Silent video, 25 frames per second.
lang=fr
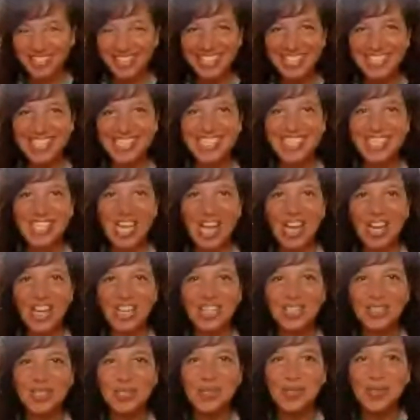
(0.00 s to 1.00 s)
les
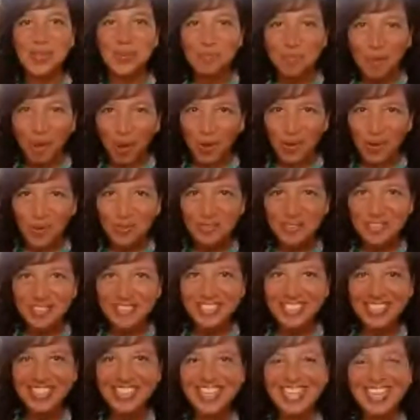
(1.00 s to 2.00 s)
sœurs du
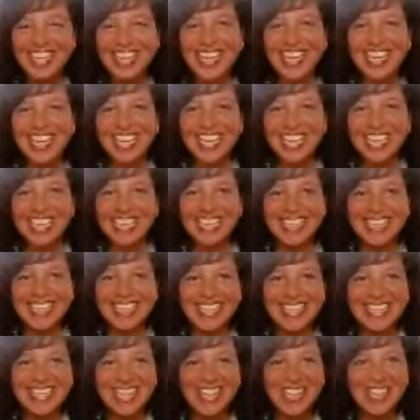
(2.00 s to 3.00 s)
monde.
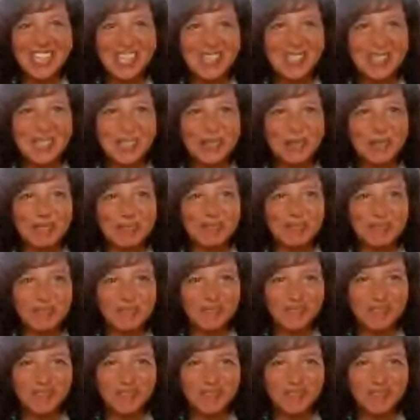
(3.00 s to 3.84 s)
Et euh,